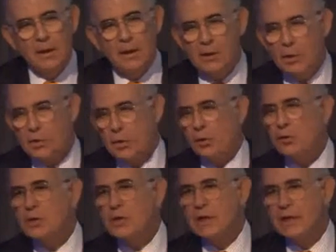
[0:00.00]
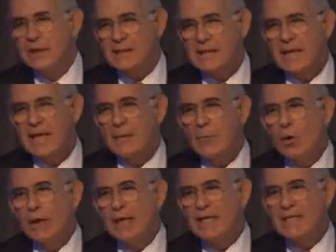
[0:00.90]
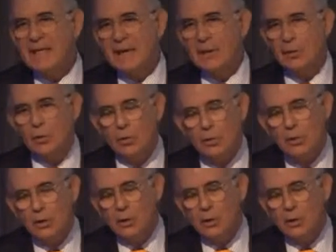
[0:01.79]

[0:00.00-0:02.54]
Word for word: y nosotros seguimos creciendo